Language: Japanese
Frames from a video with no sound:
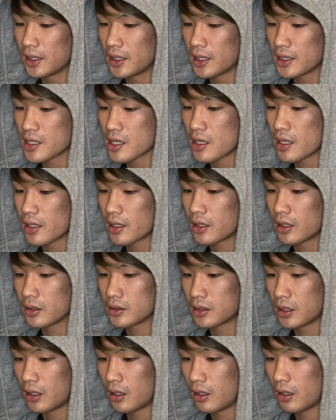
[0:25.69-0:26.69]
系じゃないから
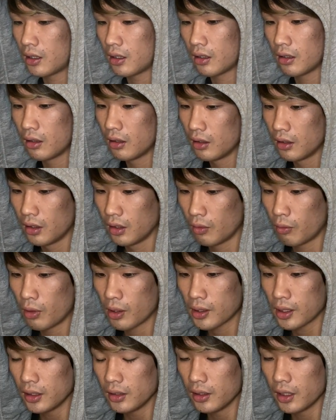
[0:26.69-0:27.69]
さ、わ
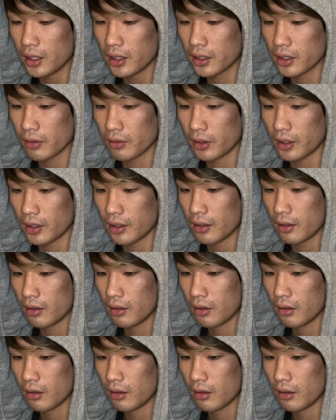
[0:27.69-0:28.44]
かんないんだよね。